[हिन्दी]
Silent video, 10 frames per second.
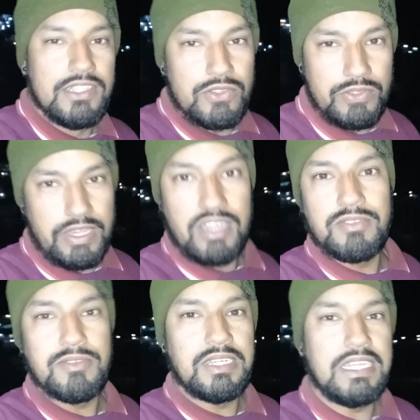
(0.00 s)
तो यहाँ
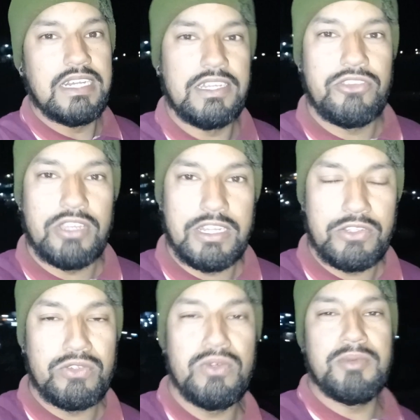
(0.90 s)
पे भाई आज जो है
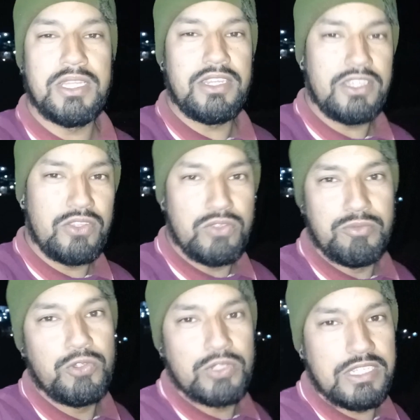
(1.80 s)
डुगू पता नहीं क्यों
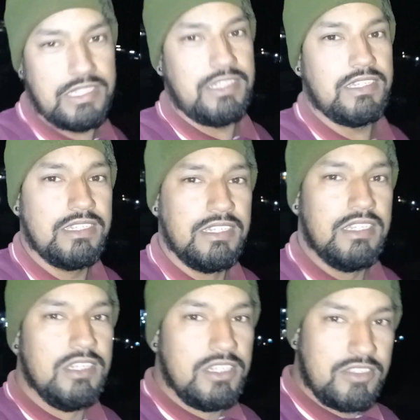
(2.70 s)
भूख रहा है इतना
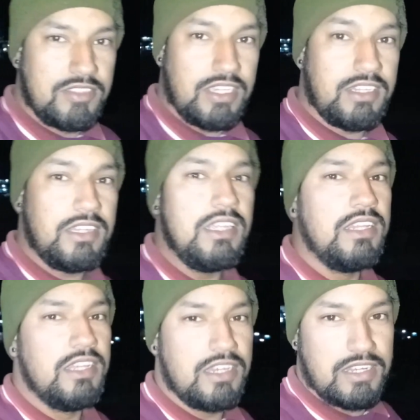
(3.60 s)
शायद
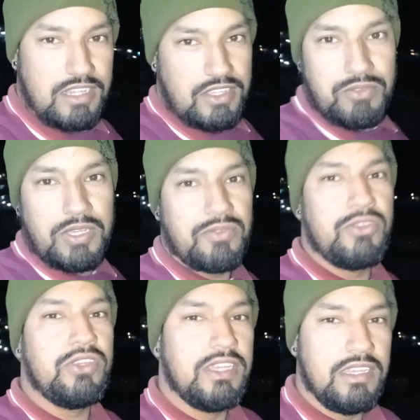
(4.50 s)
इधर आसपास में
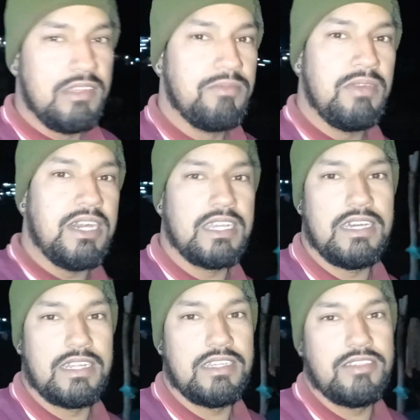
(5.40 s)
जो है बाघ आ
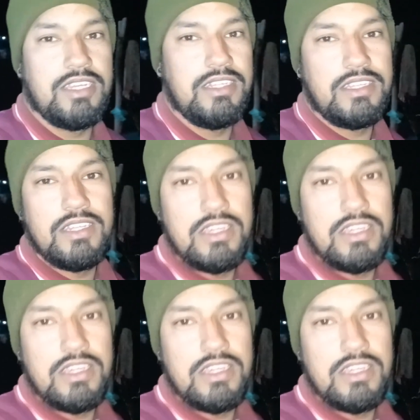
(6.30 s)
रखा शायद